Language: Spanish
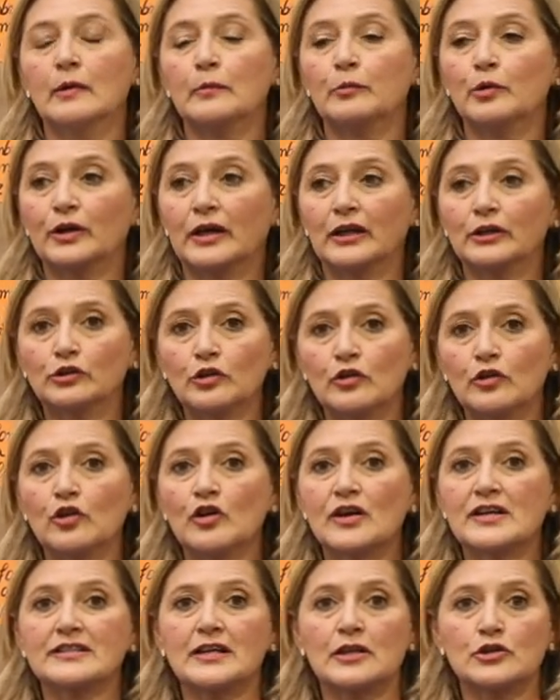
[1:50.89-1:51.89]
porque todo lo
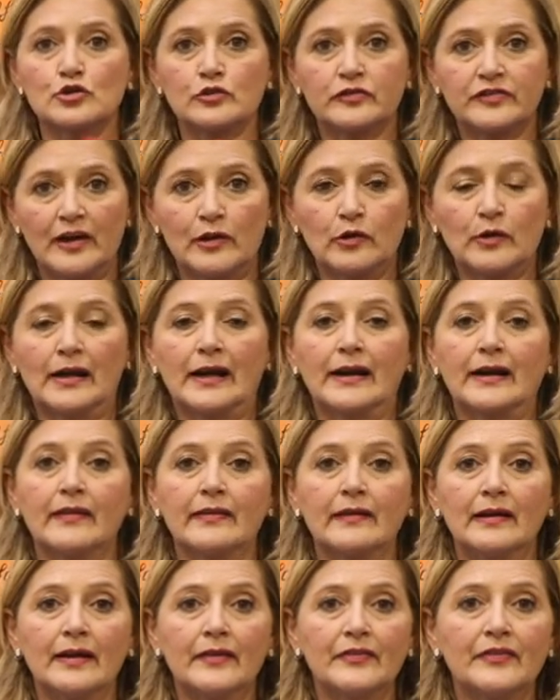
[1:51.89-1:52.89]
que está enchufado a la
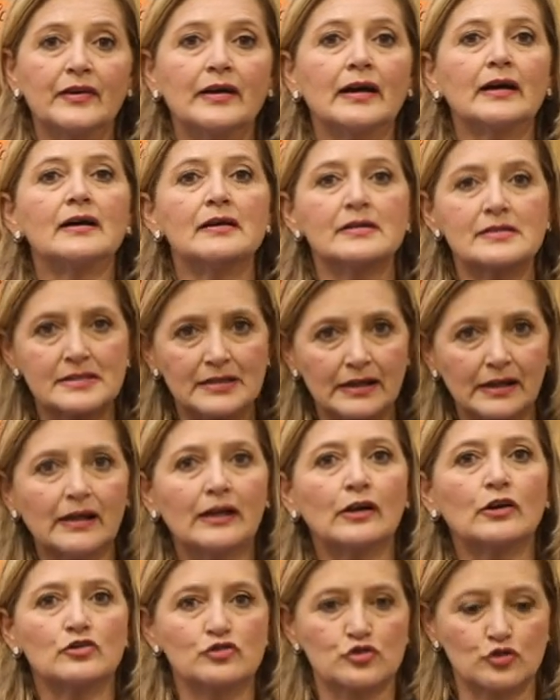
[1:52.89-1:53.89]
red eléctrica
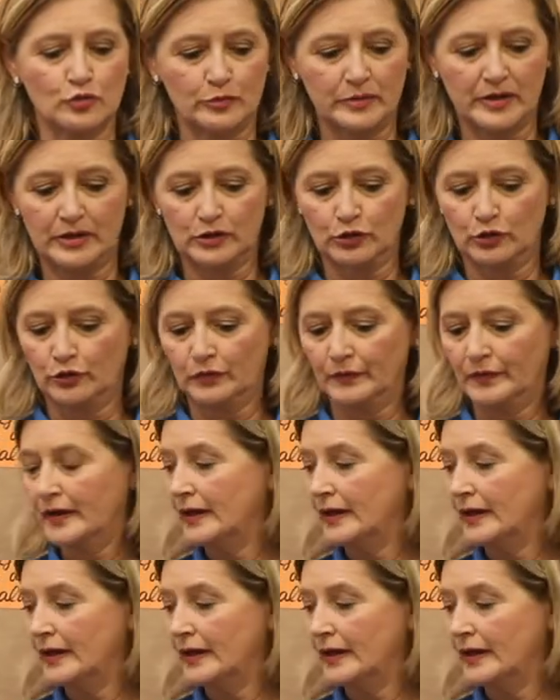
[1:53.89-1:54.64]
sigue consumiendo.